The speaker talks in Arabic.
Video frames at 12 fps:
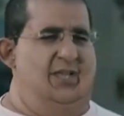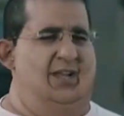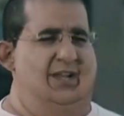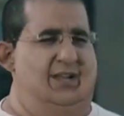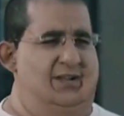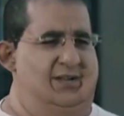
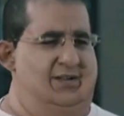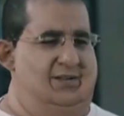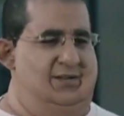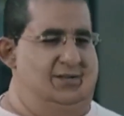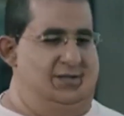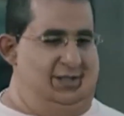جميل
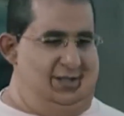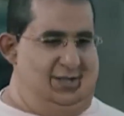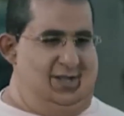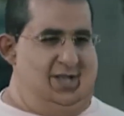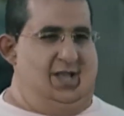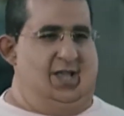
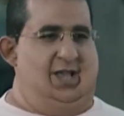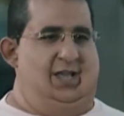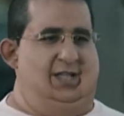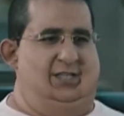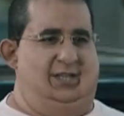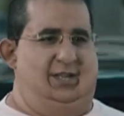
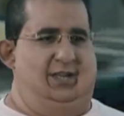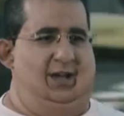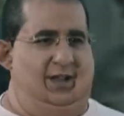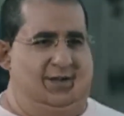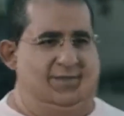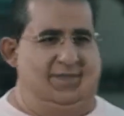كاتك
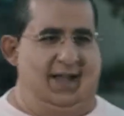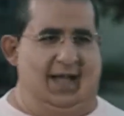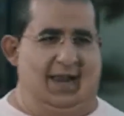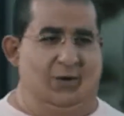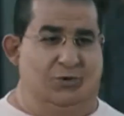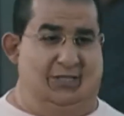
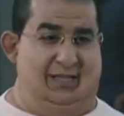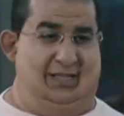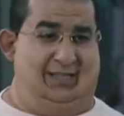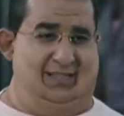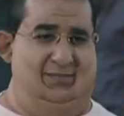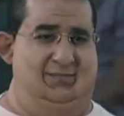القرف
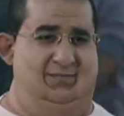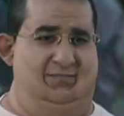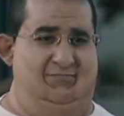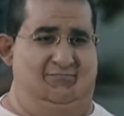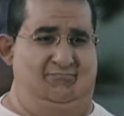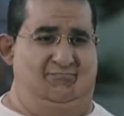حلاوتك
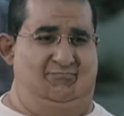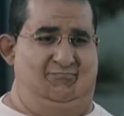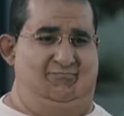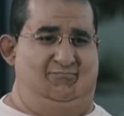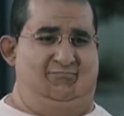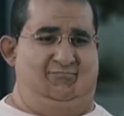
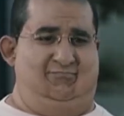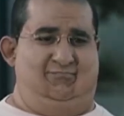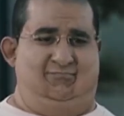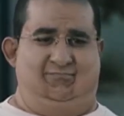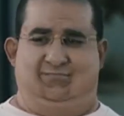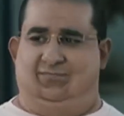ايدك
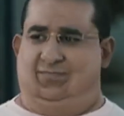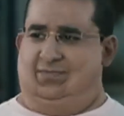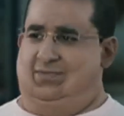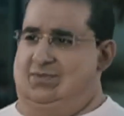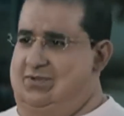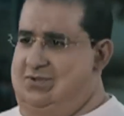معايا يا اسطى